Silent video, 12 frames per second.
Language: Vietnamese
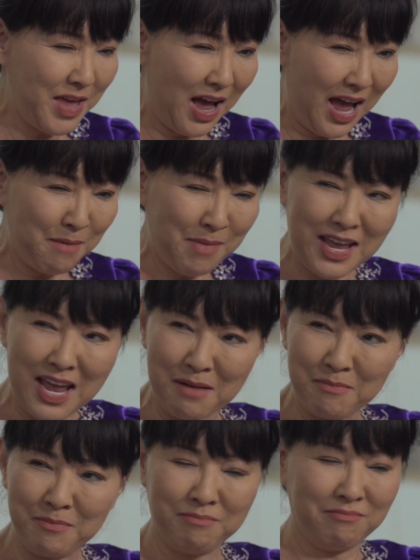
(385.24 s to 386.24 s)
giờ em thấy
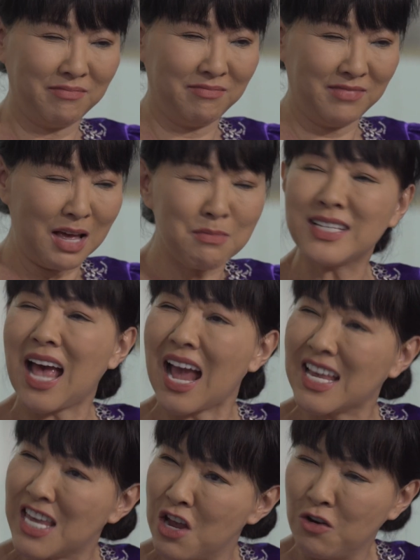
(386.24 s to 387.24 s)
em em
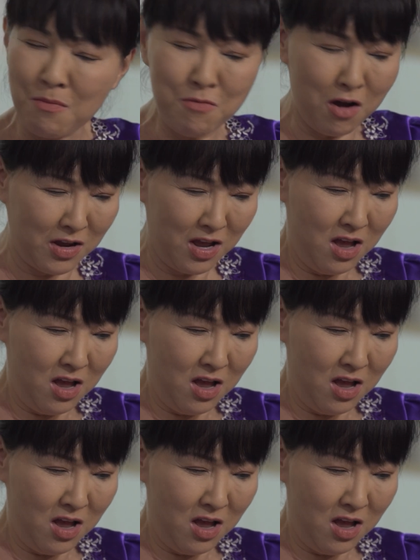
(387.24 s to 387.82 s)
sai nhiều lắm rồi.